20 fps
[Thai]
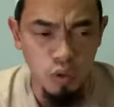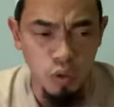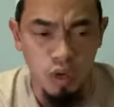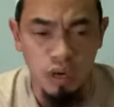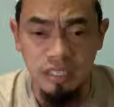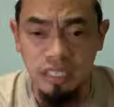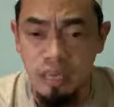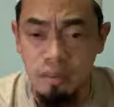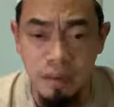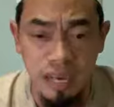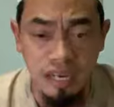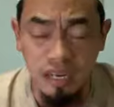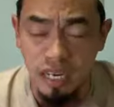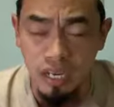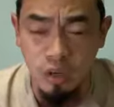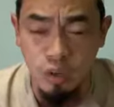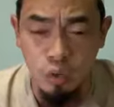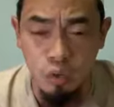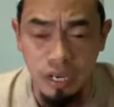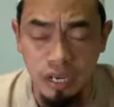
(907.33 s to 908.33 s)
โดยที่ไม่เค
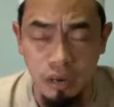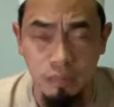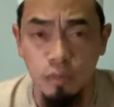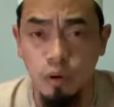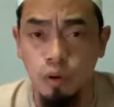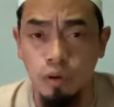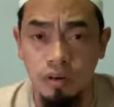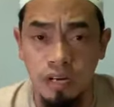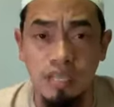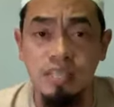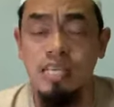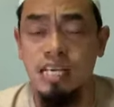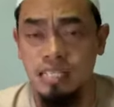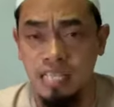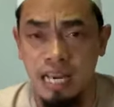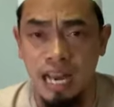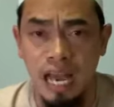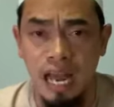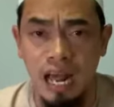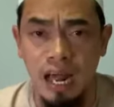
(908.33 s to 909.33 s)
ยคุยกับลูกเรื่องศา
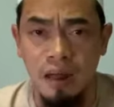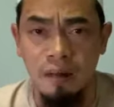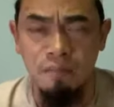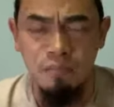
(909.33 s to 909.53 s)
สนา